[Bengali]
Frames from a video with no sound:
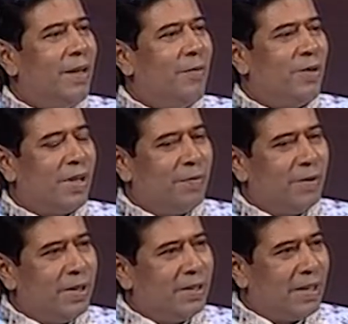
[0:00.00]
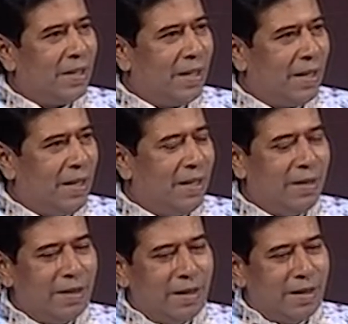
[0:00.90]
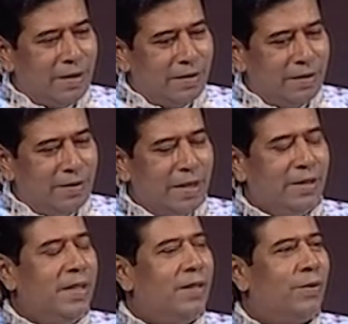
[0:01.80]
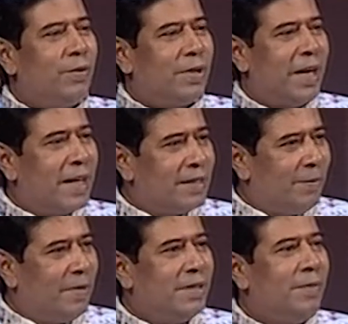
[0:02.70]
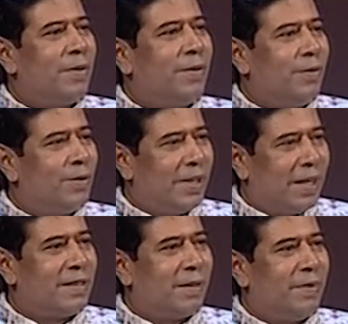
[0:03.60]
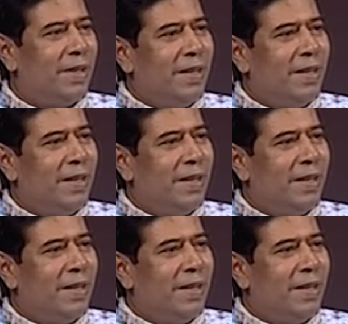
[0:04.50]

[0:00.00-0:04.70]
মুখের মধ্যে যে এই যে জিনিসগুলো থেকে যাবে জীবাণুগুলো থেকে যাবে